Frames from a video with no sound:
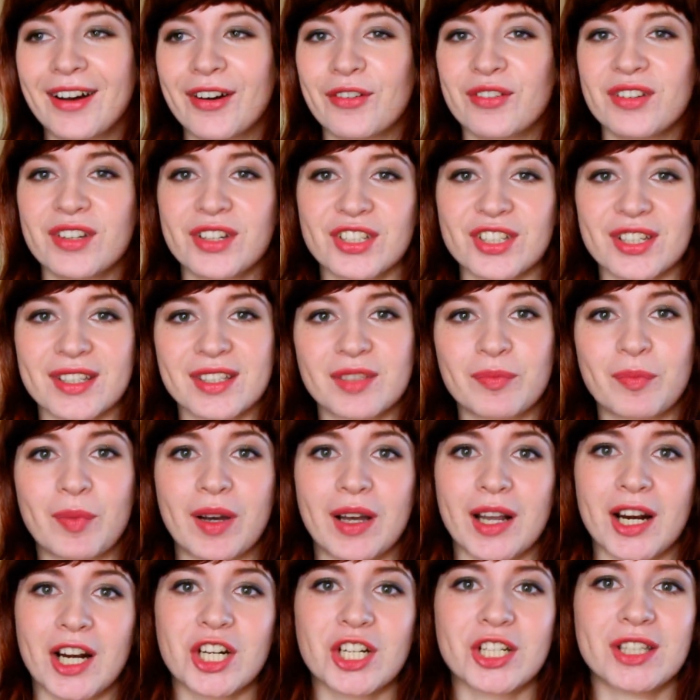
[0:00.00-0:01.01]
У них часто
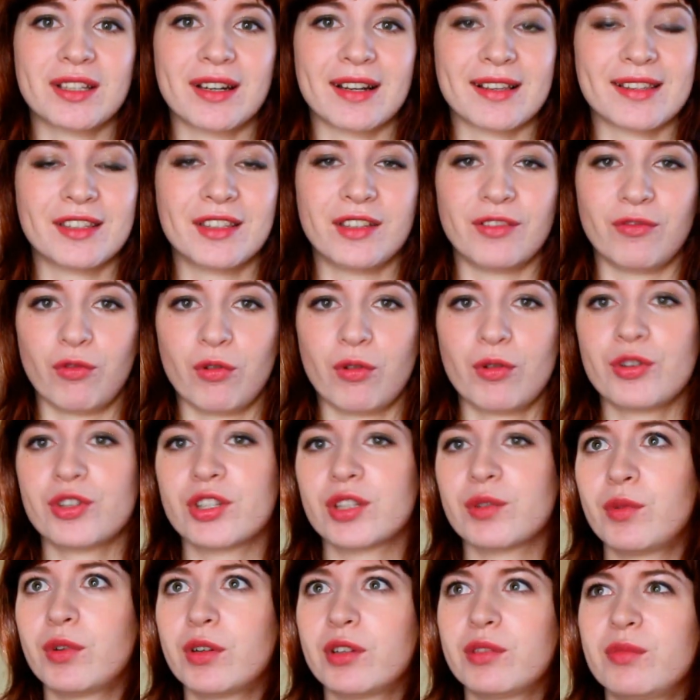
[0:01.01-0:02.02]
покрашены разные
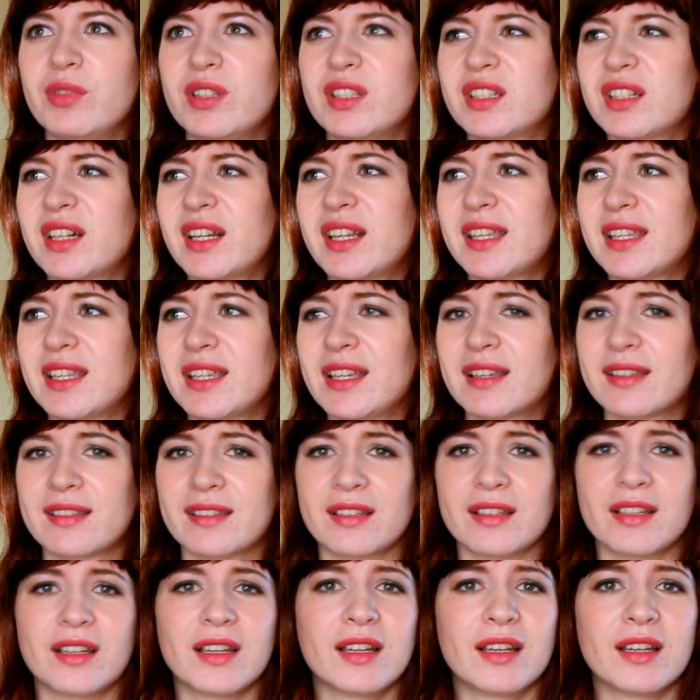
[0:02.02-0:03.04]
волосы, могут быть
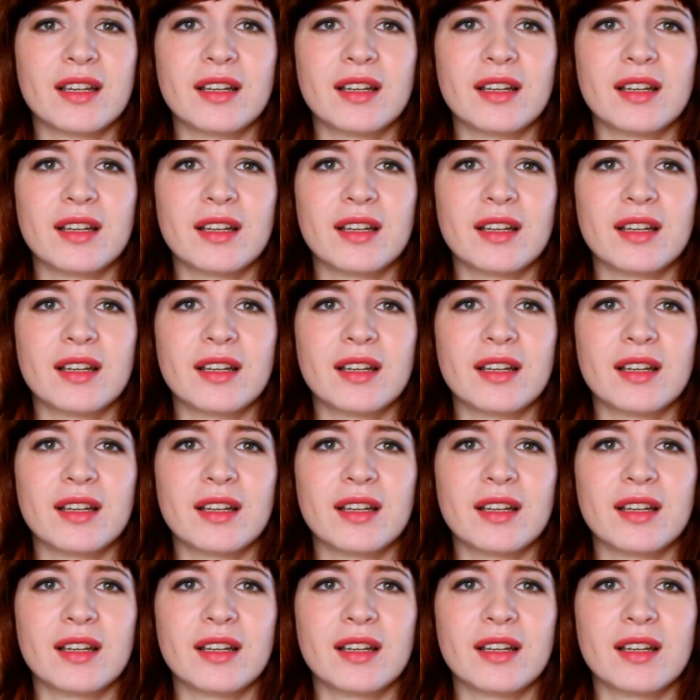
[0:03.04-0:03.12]
ирокезы.